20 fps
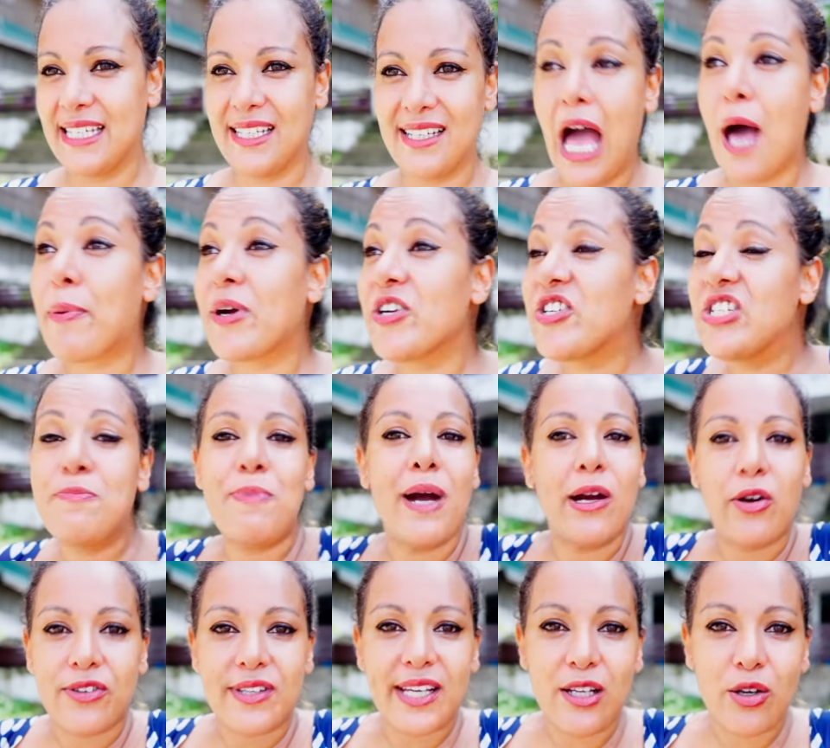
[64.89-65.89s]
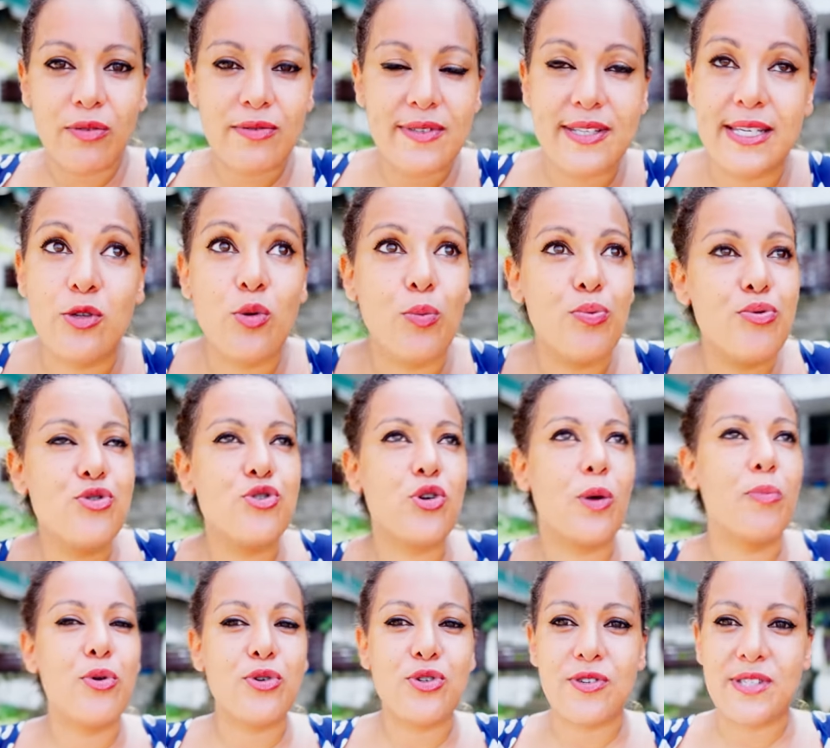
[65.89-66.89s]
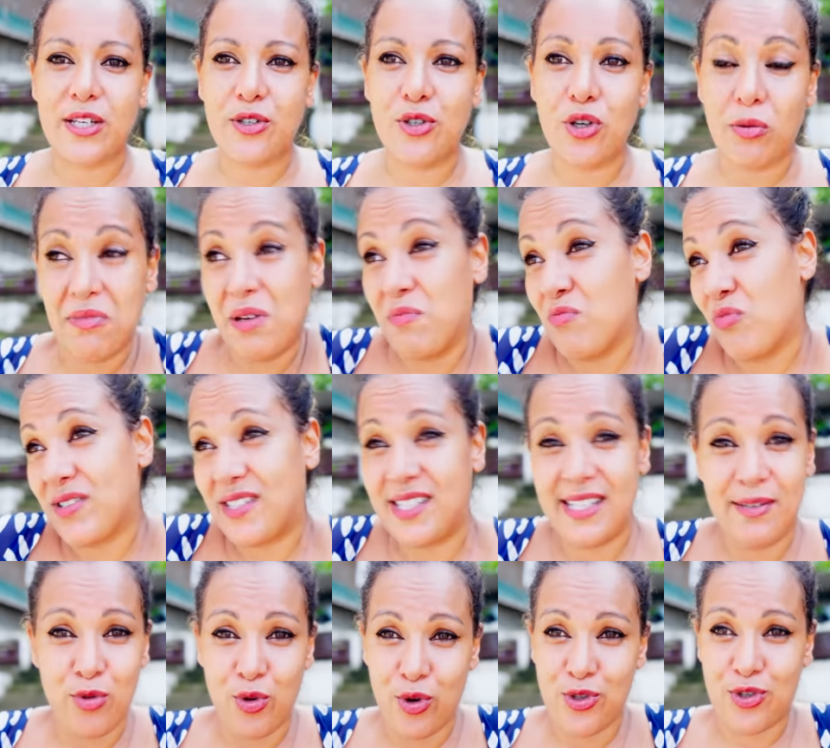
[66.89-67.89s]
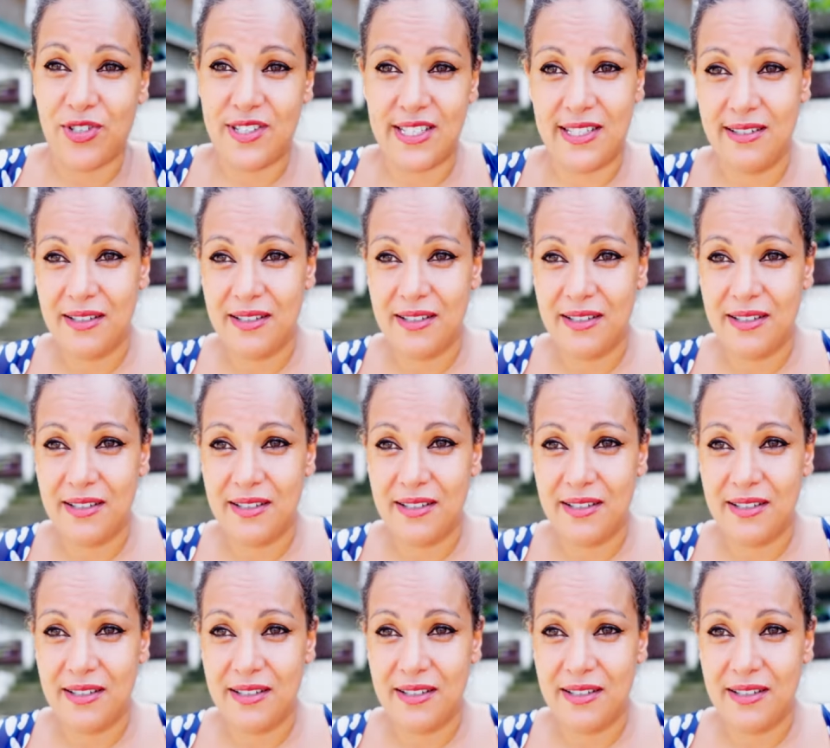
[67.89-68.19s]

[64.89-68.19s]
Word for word: Après, je dis pas qu'en Thaïlande, c'est non plus 100% sécur, mais moi, c'est mon ressenti.